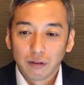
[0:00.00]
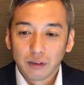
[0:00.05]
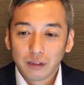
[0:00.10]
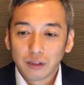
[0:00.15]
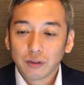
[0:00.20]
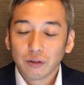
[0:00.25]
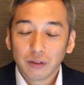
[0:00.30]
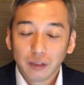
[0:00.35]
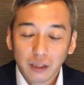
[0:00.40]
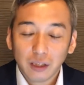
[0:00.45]
一
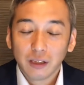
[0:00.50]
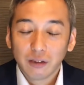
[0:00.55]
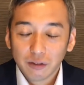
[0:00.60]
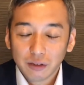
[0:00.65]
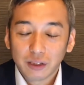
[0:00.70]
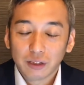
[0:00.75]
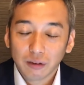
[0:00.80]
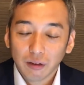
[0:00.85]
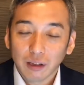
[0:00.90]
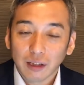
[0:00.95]
緒にい
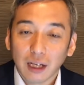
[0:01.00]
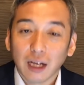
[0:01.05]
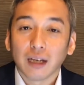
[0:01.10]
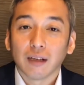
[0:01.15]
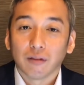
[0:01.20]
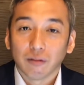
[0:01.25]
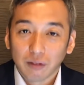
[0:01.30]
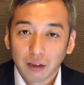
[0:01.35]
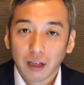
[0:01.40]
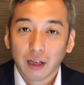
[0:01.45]
る必要はな
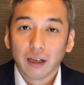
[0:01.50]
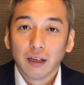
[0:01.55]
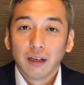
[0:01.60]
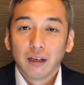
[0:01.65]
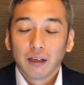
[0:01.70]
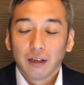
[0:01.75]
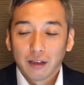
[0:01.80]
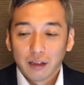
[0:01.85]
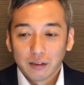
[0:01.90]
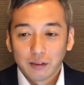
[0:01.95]
いので、
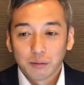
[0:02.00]
えー、